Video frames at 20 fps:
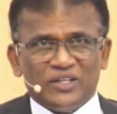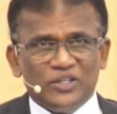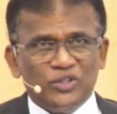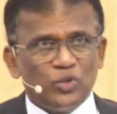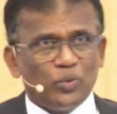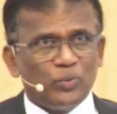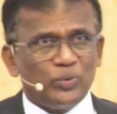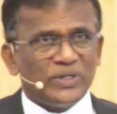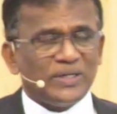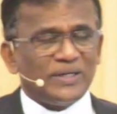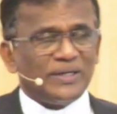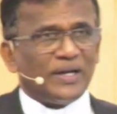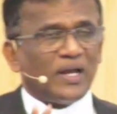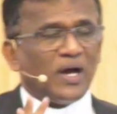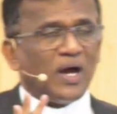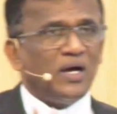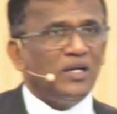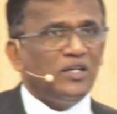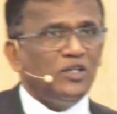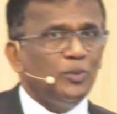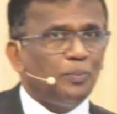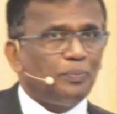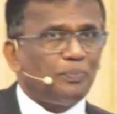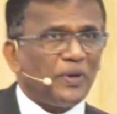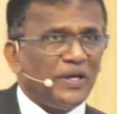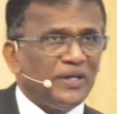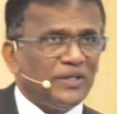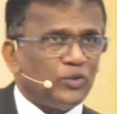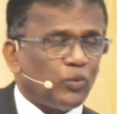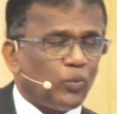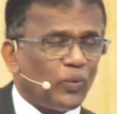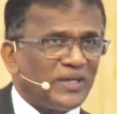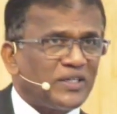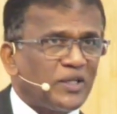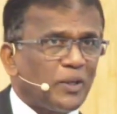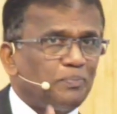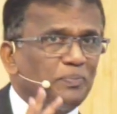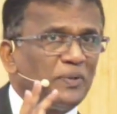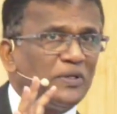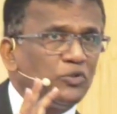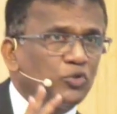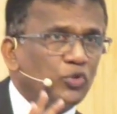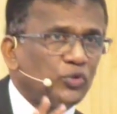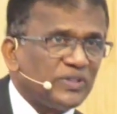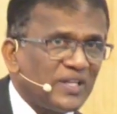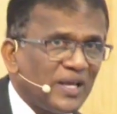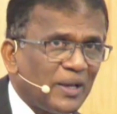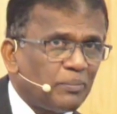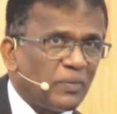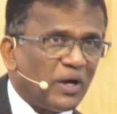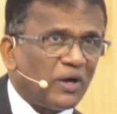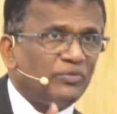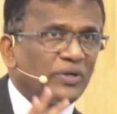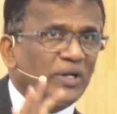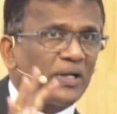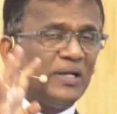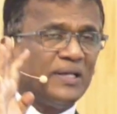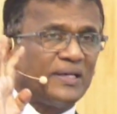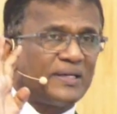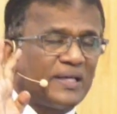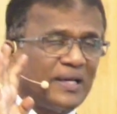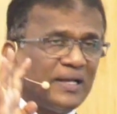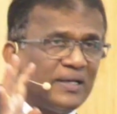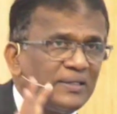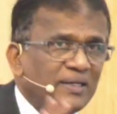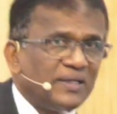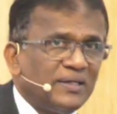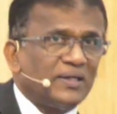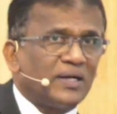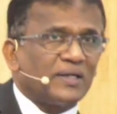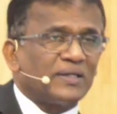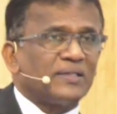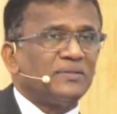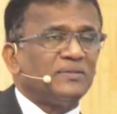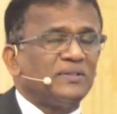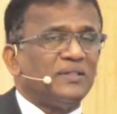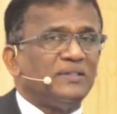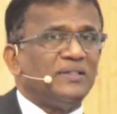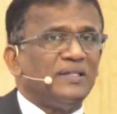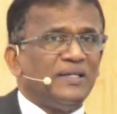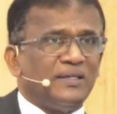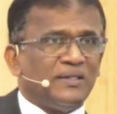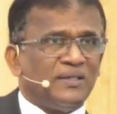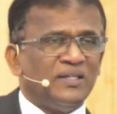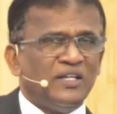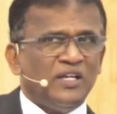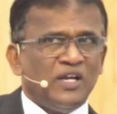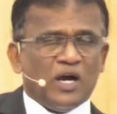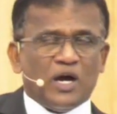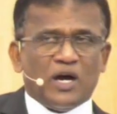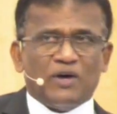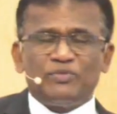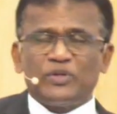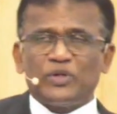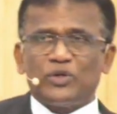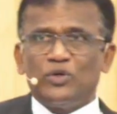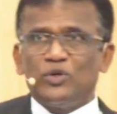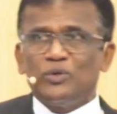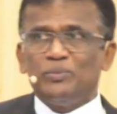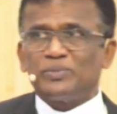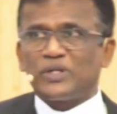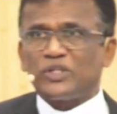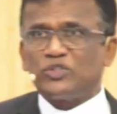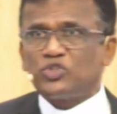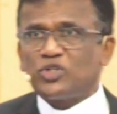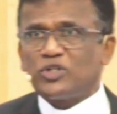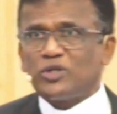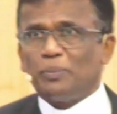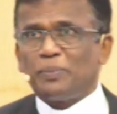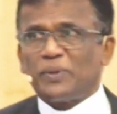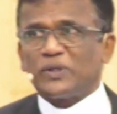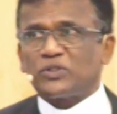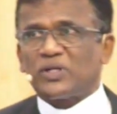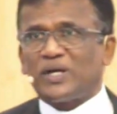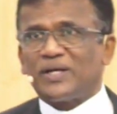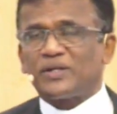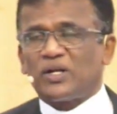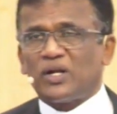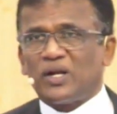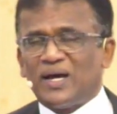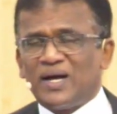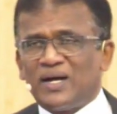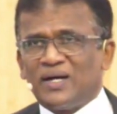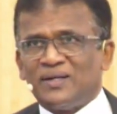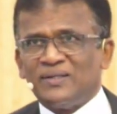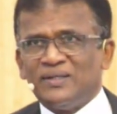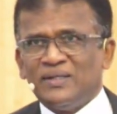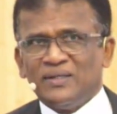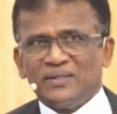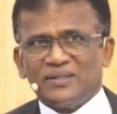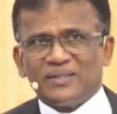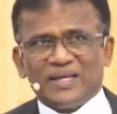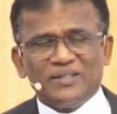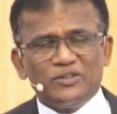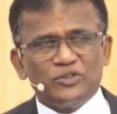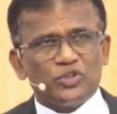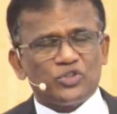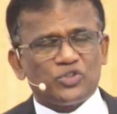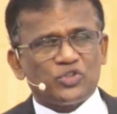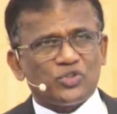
இன்னும் ஒரு நாலு பேர் வாட் ஹப்பன் டு தேம் அவர்களுக்கு என்ன நடந்தது அவர்களும் ரட்சிக்கப்பட்டார்களா என்று